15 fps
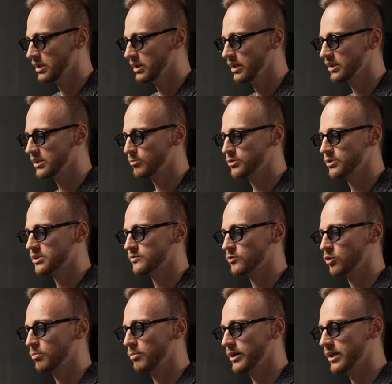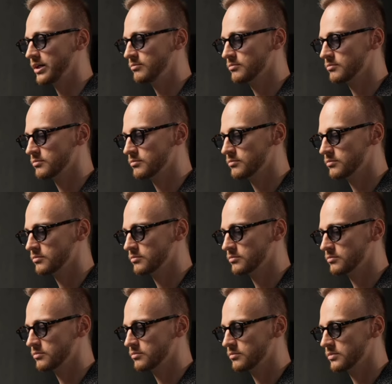это будет звук B
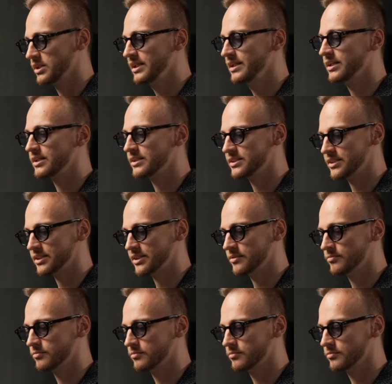или C.